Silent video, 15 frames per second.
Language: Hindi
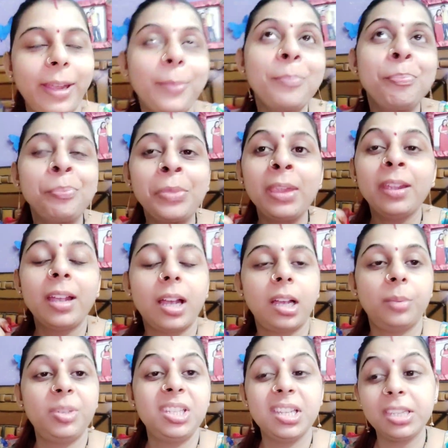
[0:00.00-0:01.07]
है
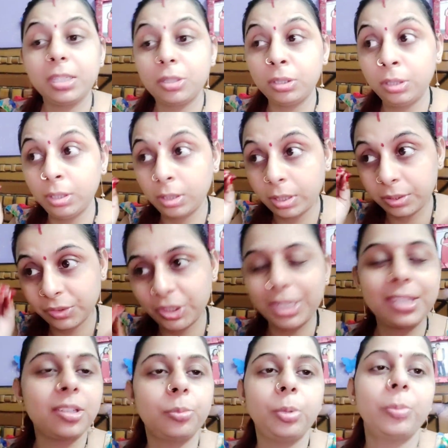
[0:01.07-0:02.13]
अभी जस्ट
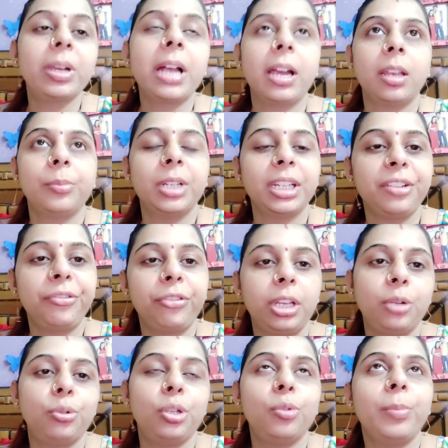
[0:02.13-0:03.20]
जस्ट अभी मैं खाना बना के फ्री
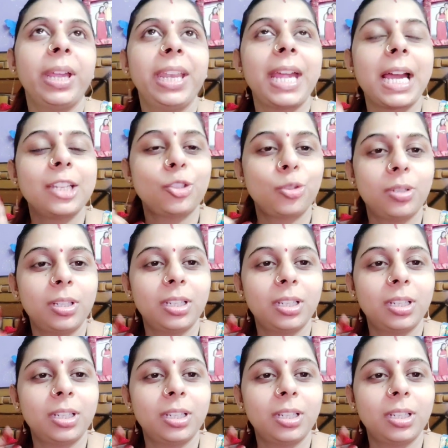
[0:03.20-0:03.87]
हुई हूँ मैंने आज